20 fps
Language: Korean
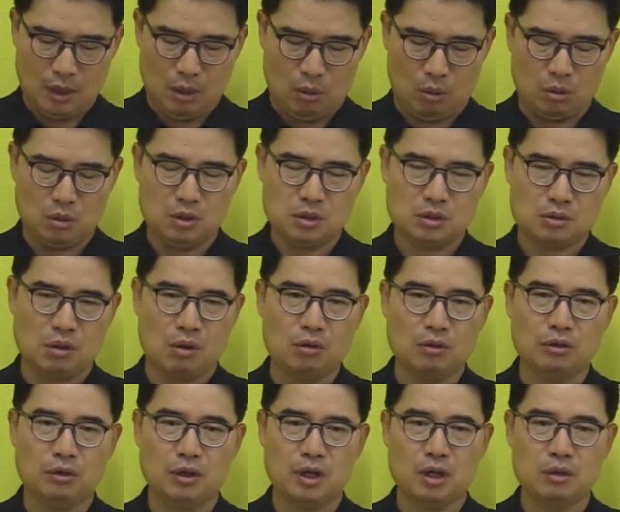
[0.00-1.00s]
오늘
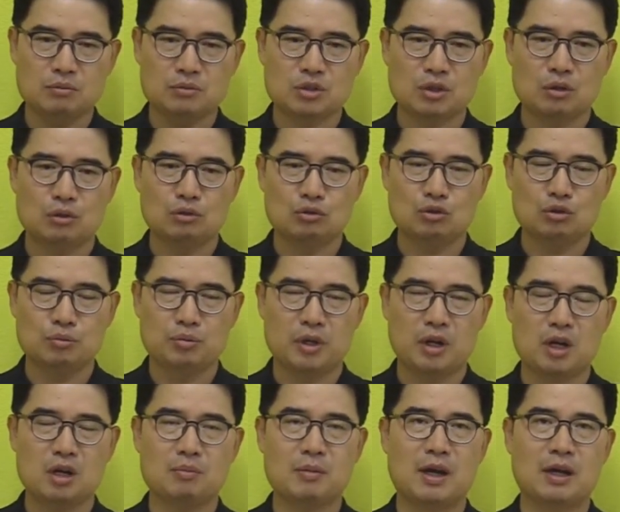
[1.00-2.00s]
성령의 음성을
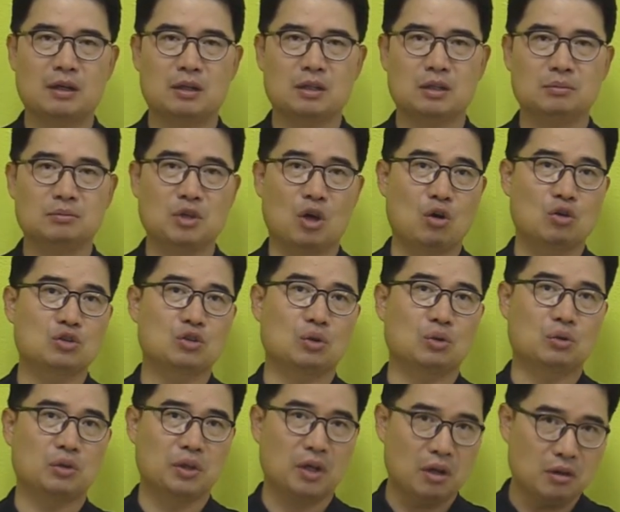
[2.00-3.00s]
구별할 만큼
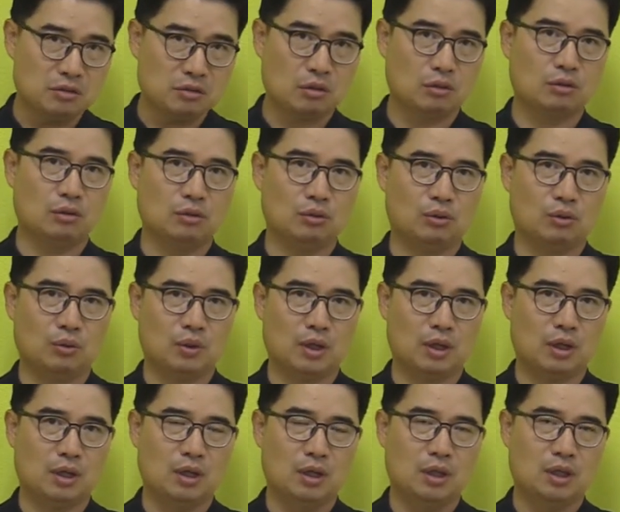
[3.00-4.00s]
영적으로 깨어 있었던
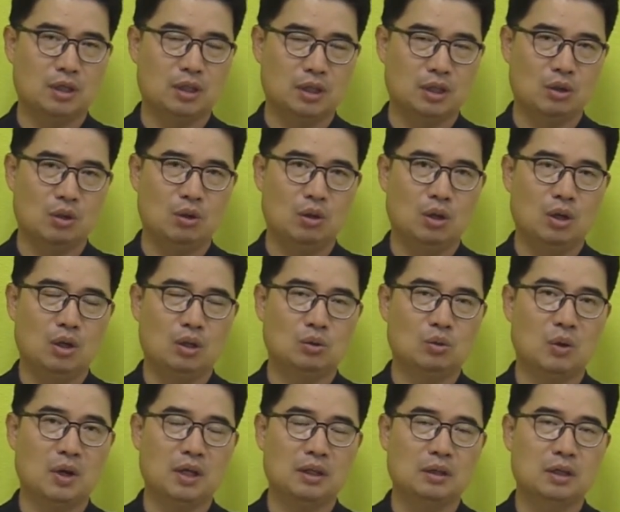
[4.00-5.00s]
교회. 그리고
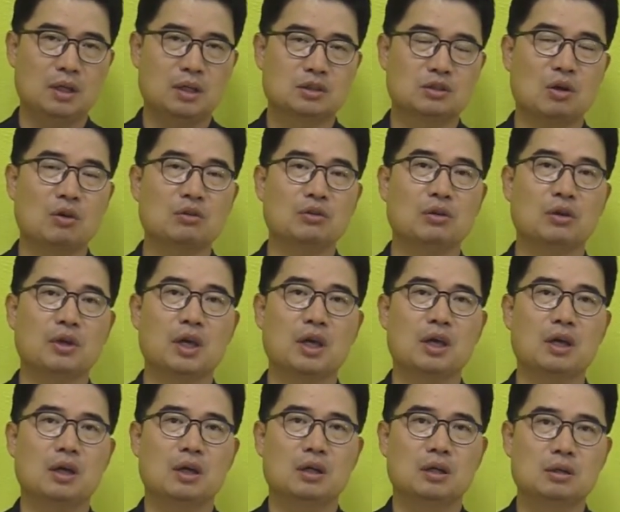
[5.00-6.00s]
또한
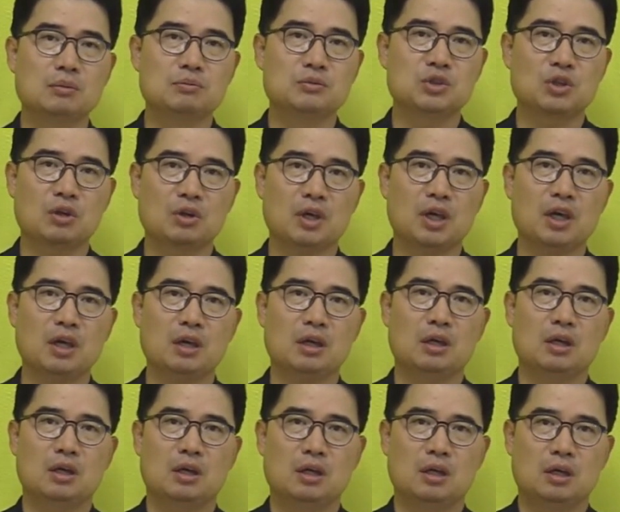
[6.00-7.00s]
성령의
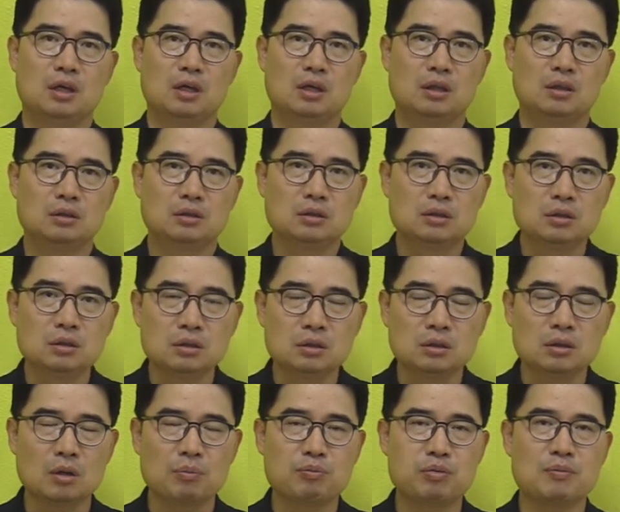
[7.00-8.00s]
음성에
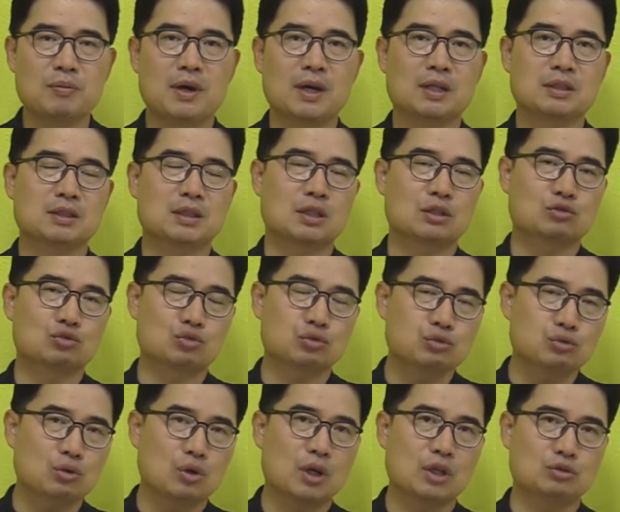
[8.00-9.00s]
들은 것뿐만 아니라
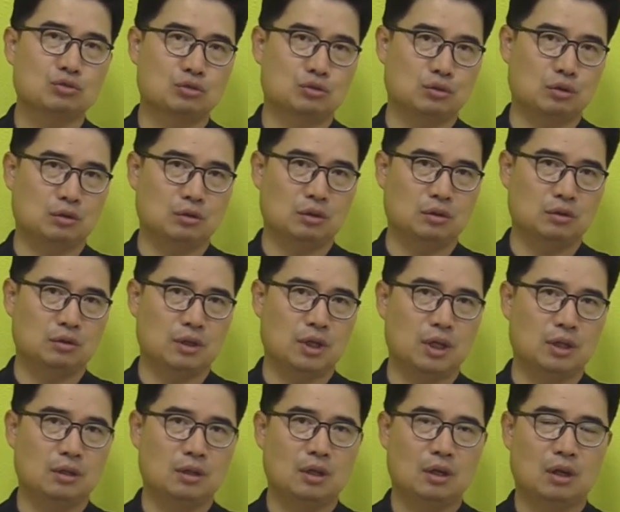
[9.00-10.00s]
순종할 수 있었던
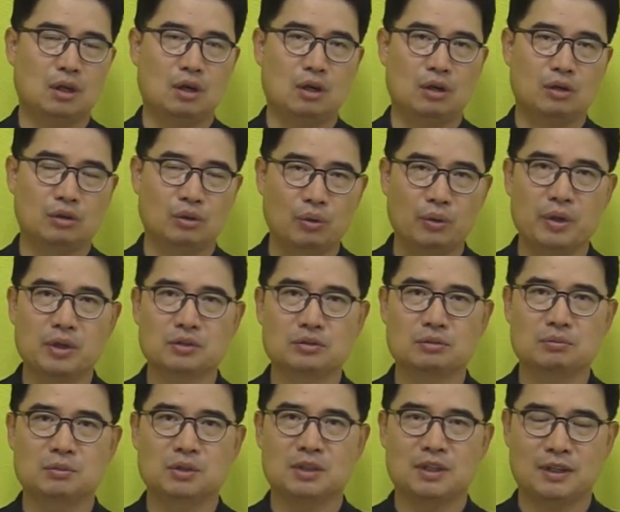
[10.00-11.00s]
그러한 어,
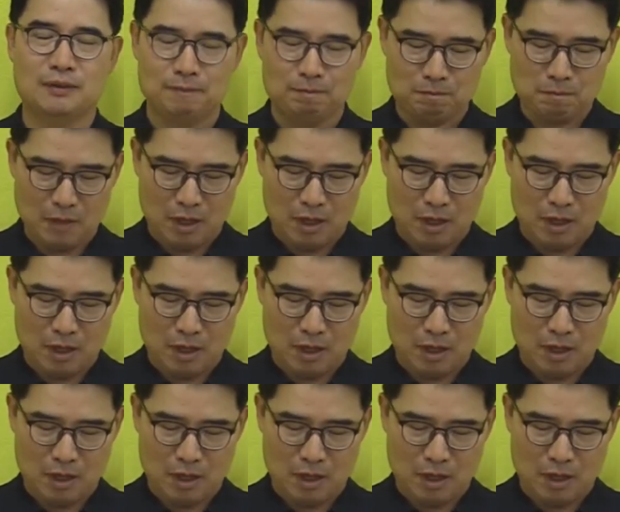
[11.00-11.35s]
교회였습니다.